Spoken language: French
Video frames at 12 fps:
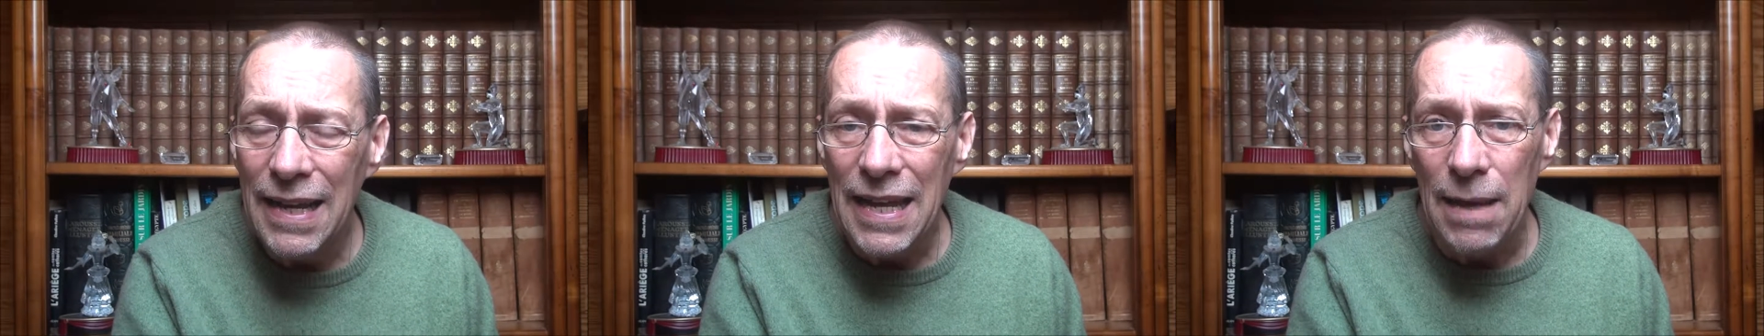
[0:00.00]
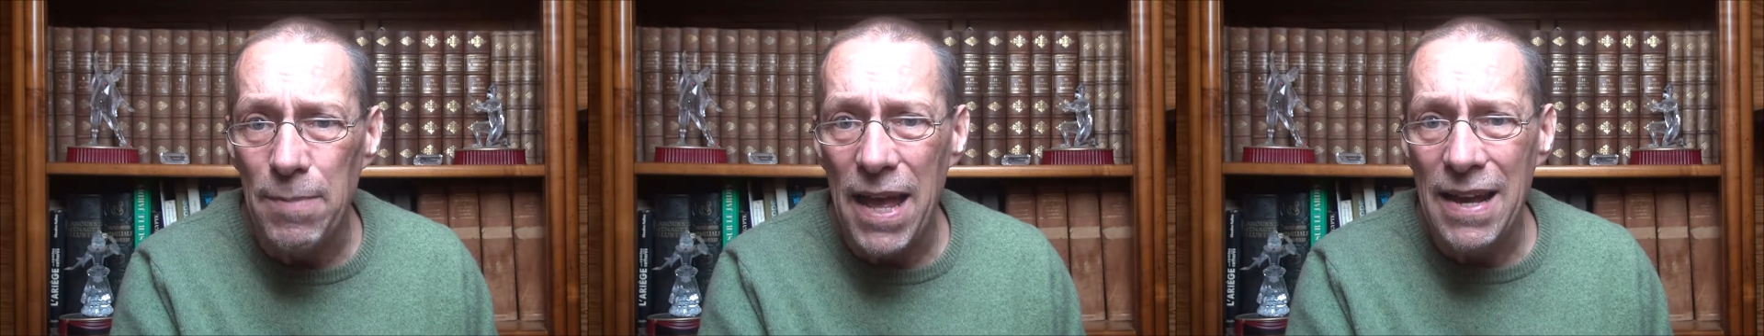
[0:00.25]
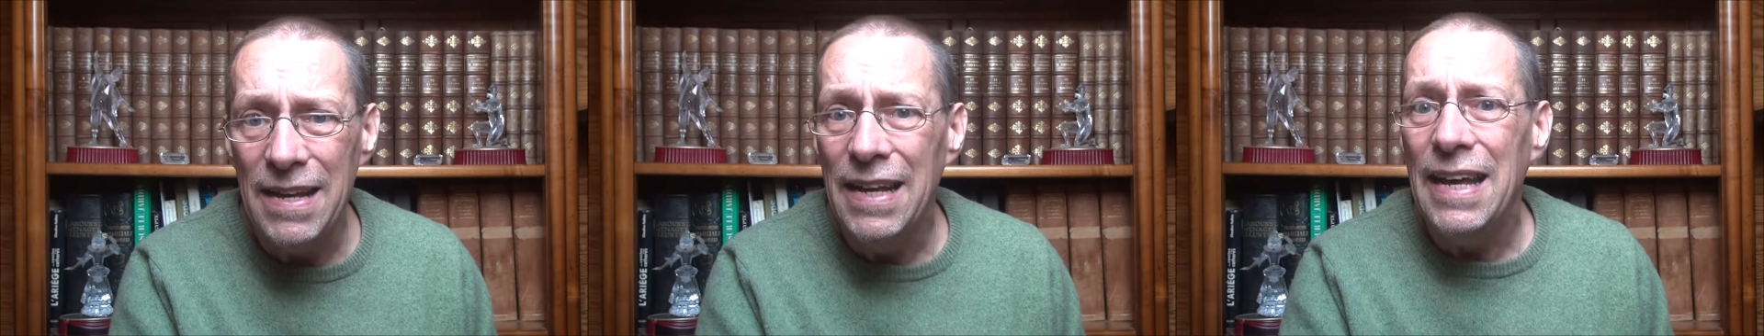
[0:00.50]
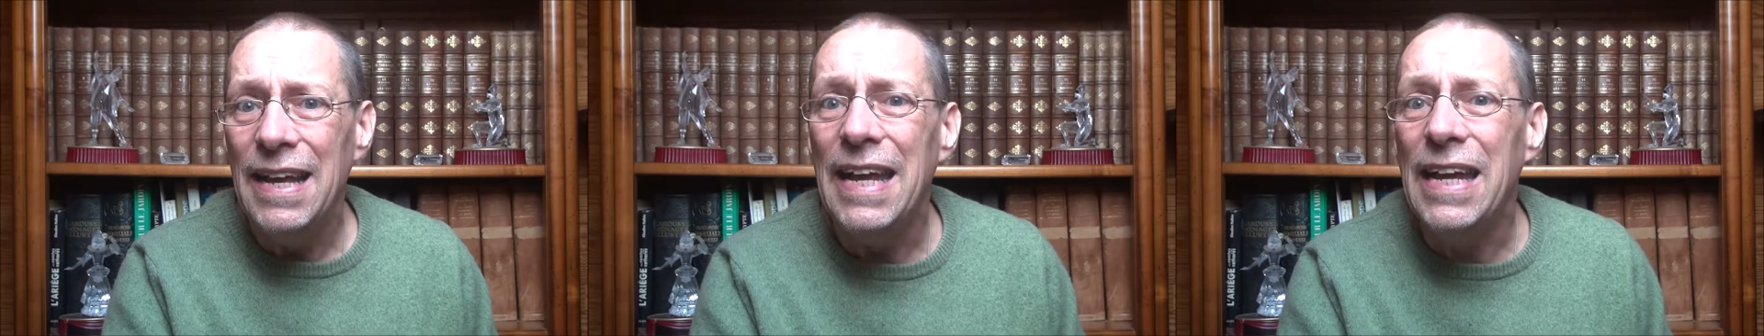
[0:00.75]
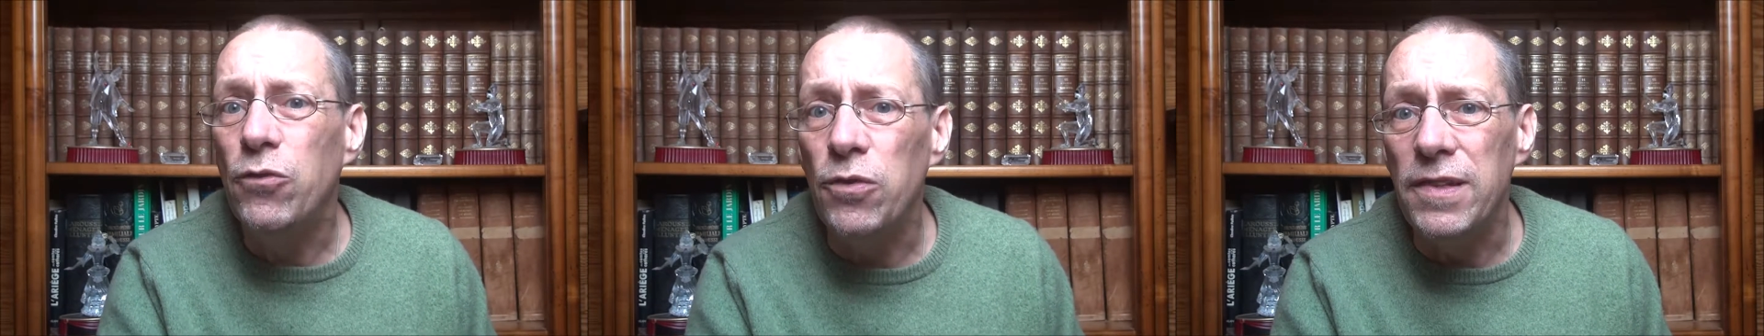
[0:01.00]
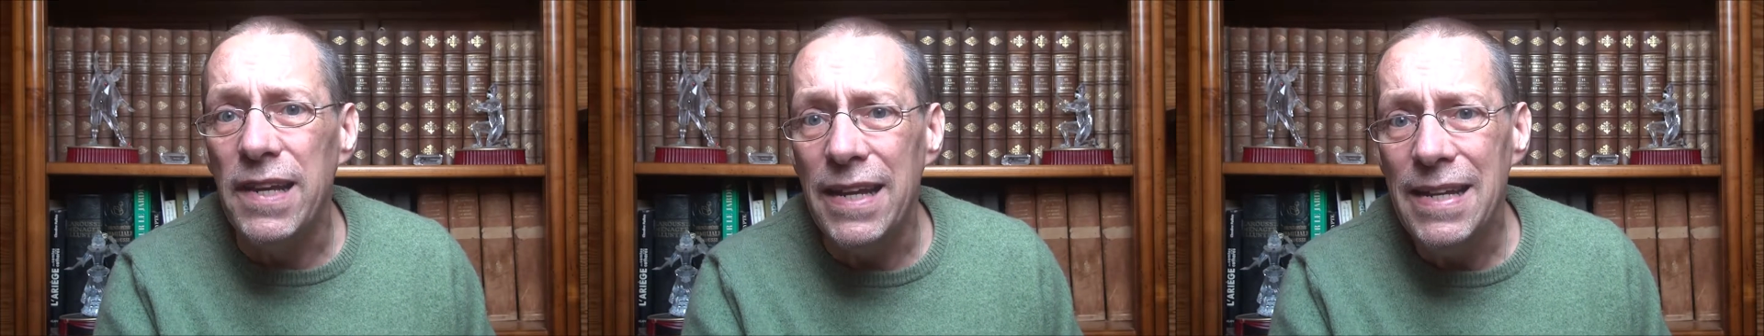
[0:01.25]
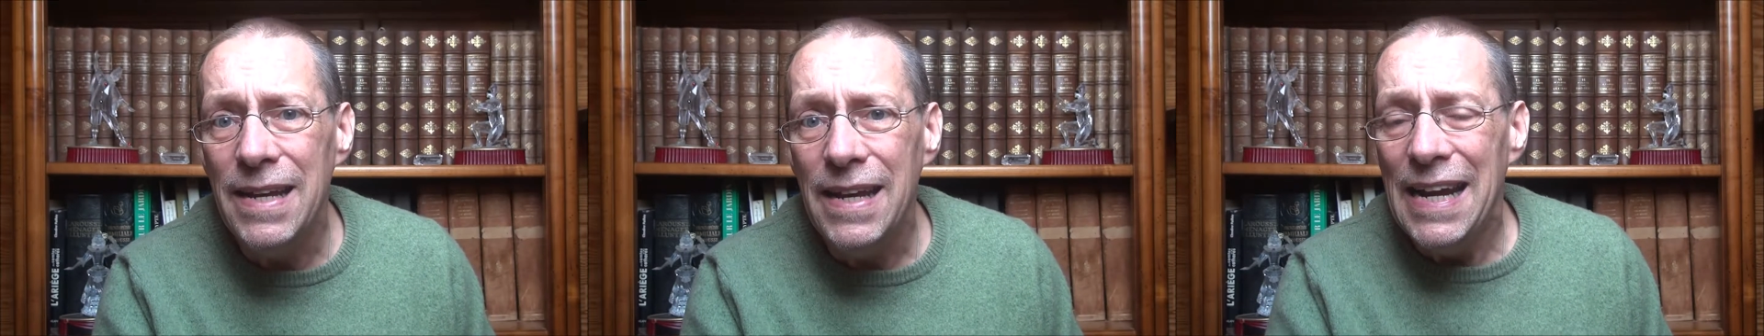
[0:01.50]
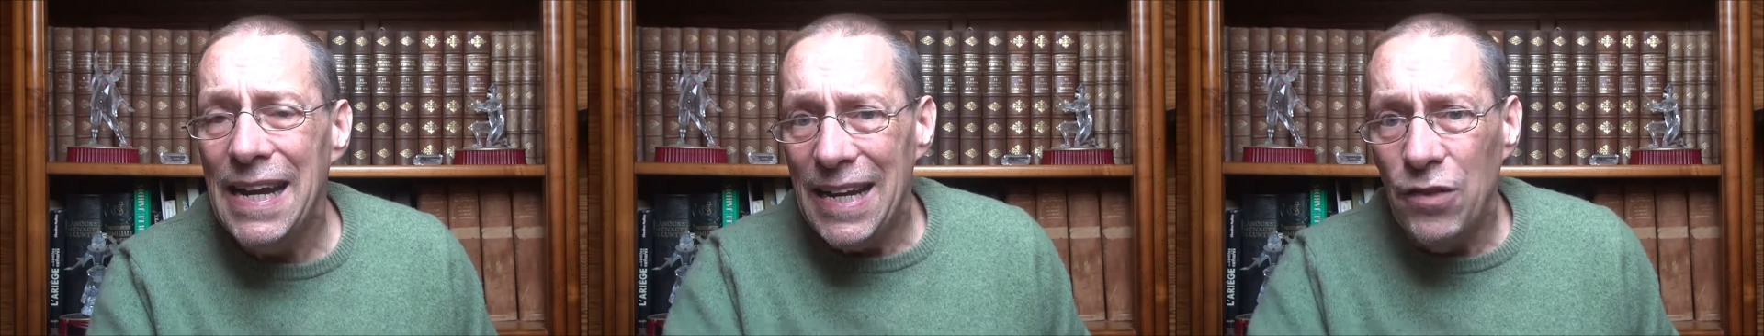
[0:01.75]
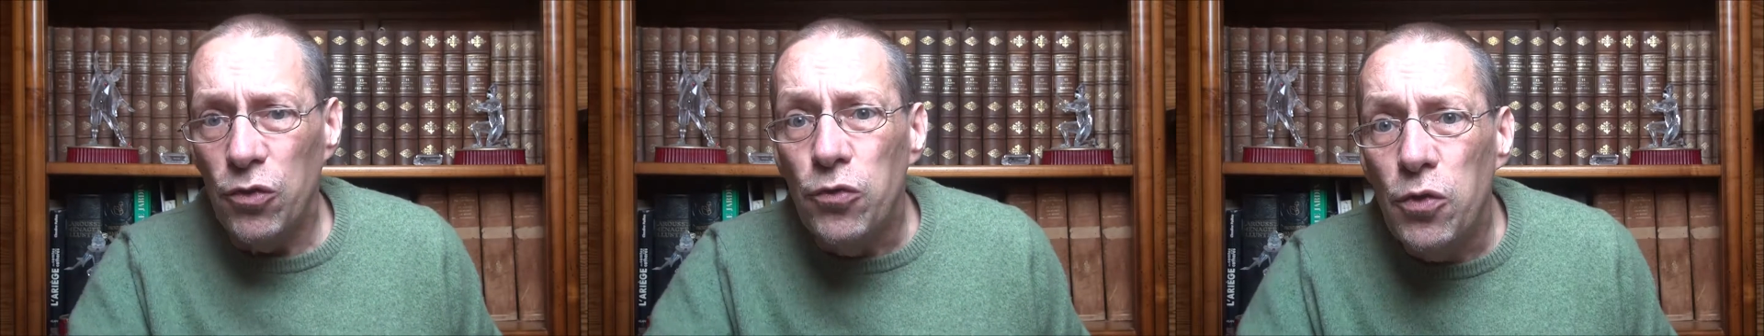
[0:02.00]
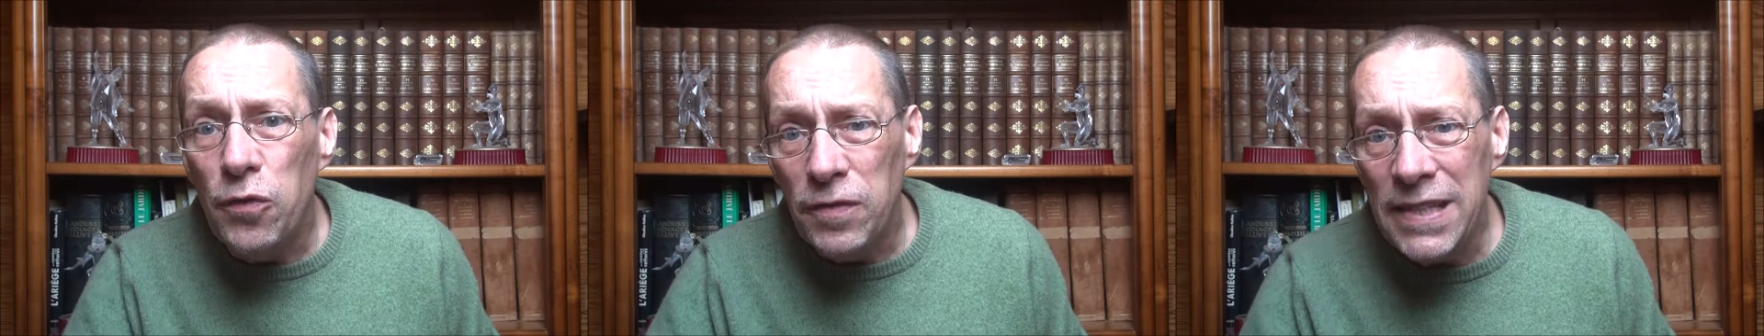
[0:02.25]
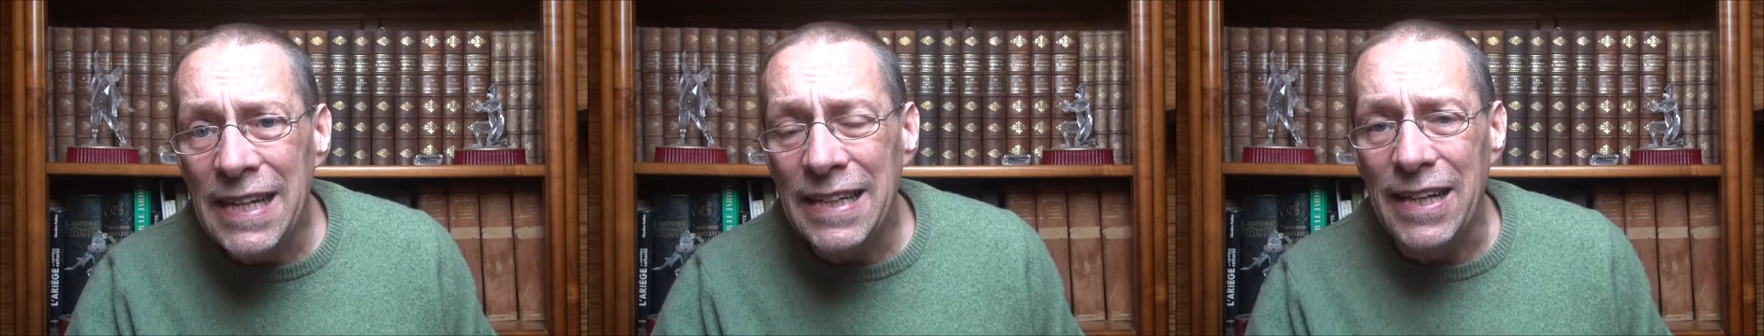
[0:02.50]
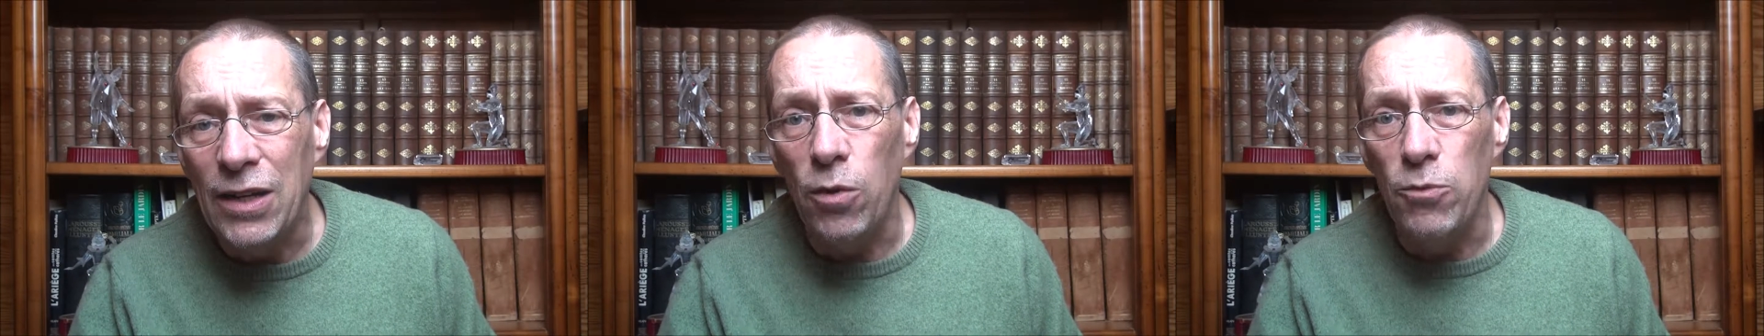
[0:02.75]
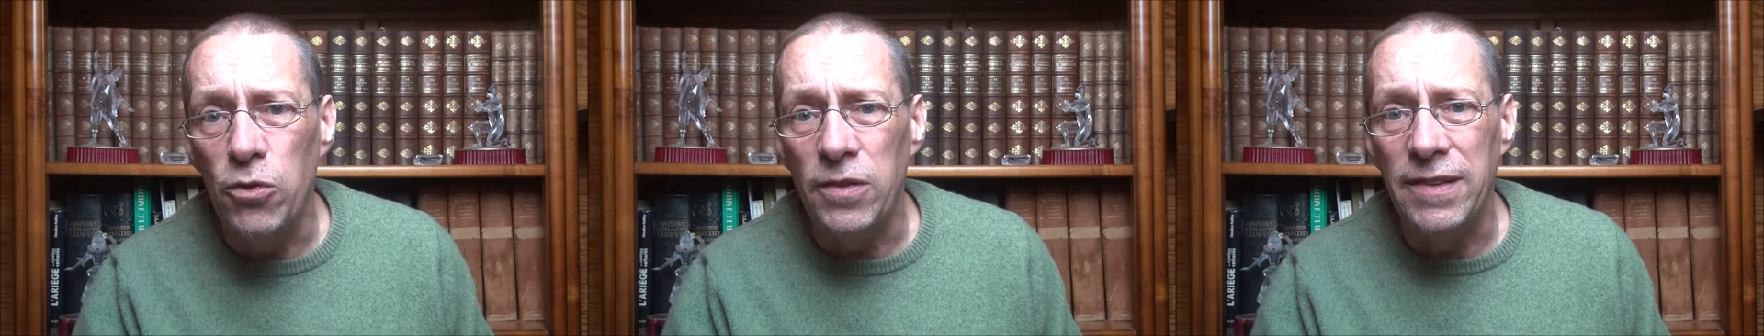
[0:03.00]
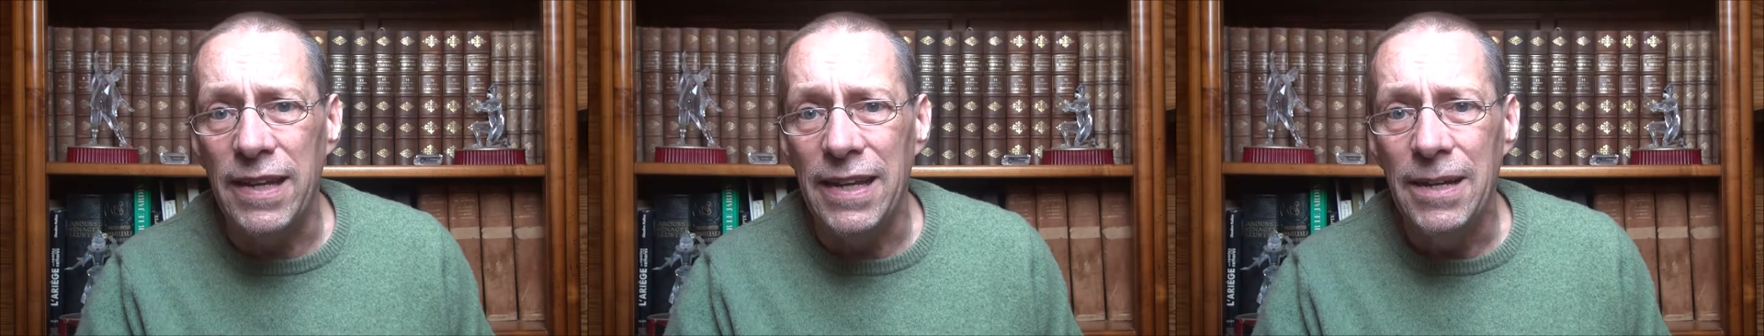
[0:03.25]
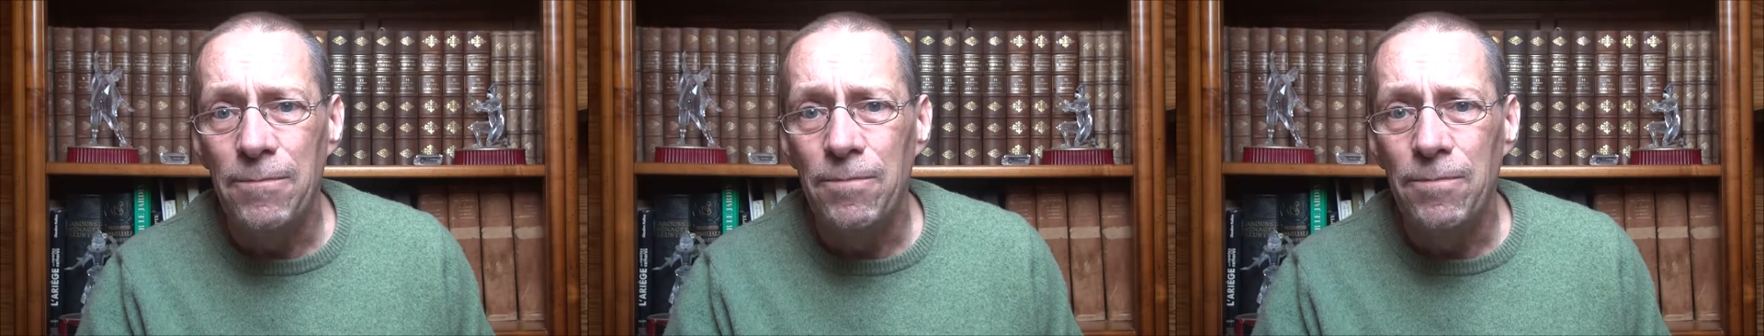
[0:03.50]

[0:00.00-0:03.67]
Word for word: eh bien, étudier ce devenir des communautés,